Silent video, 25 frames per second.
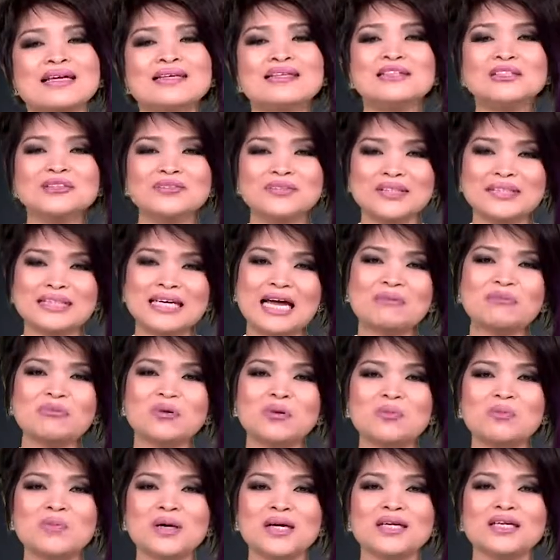người Việt Nam
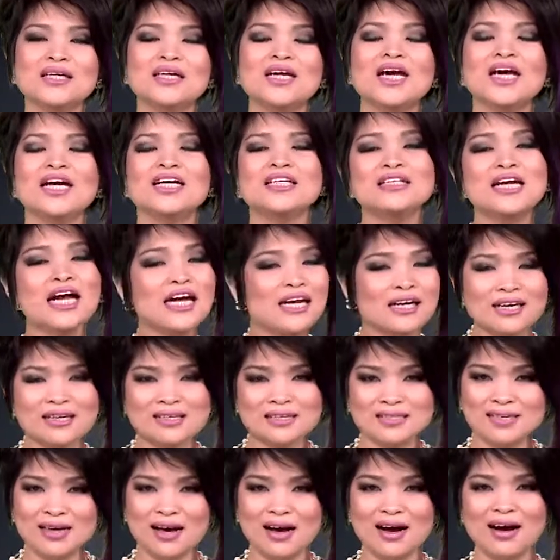của mình rất là
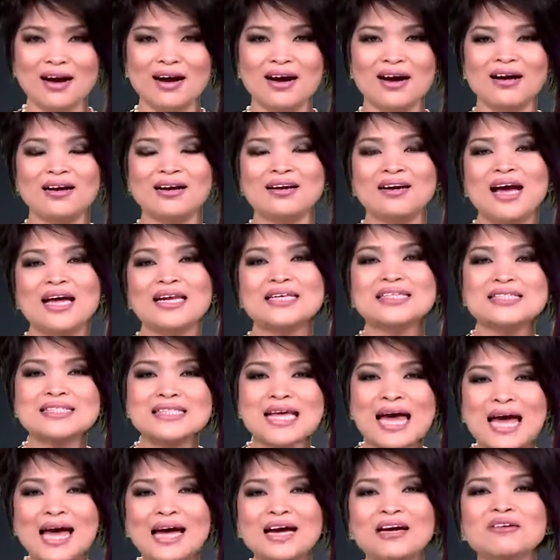sợ ánh
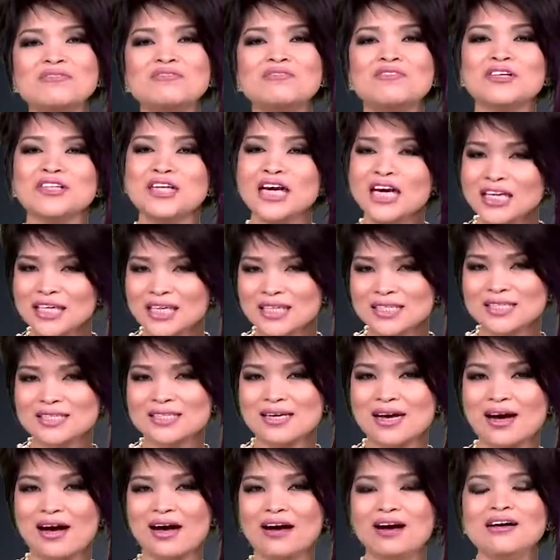sáng và rất là
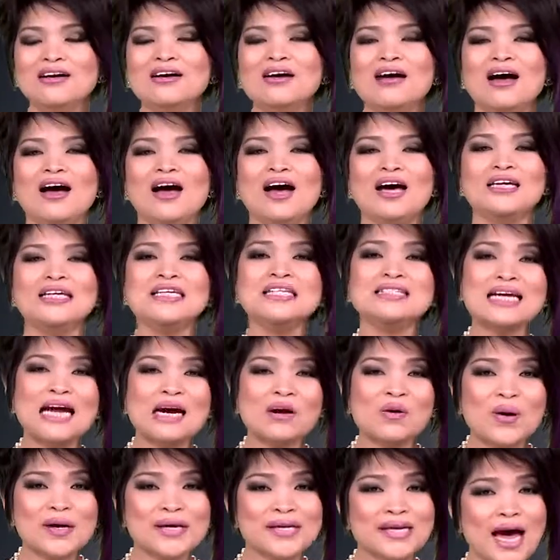sợ à, đi ra
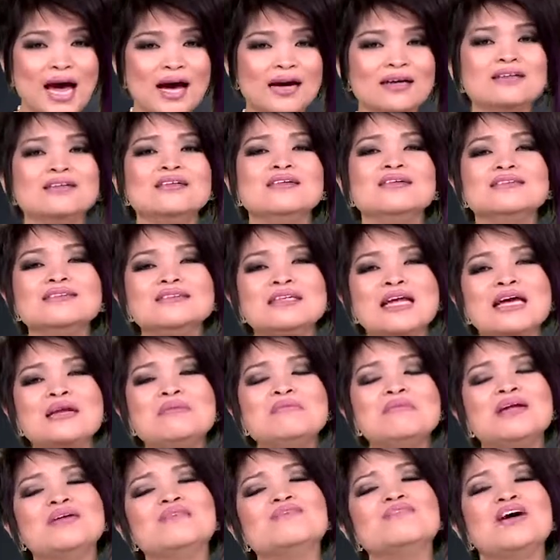ngoài nắng
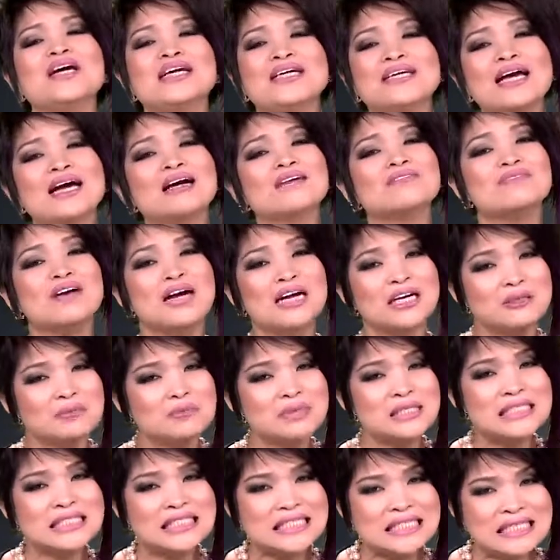nên mình phải cần
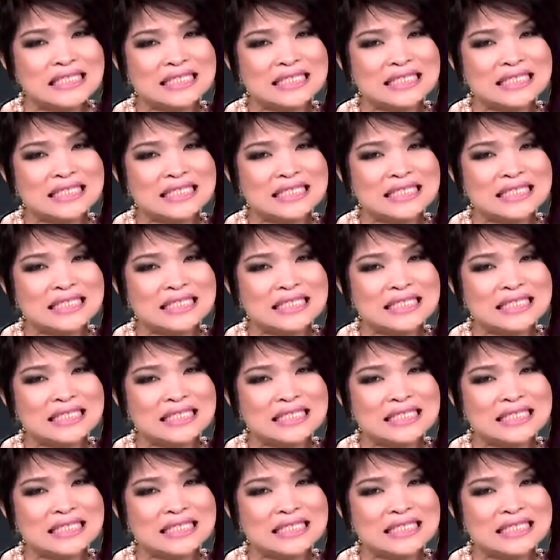vitamin D.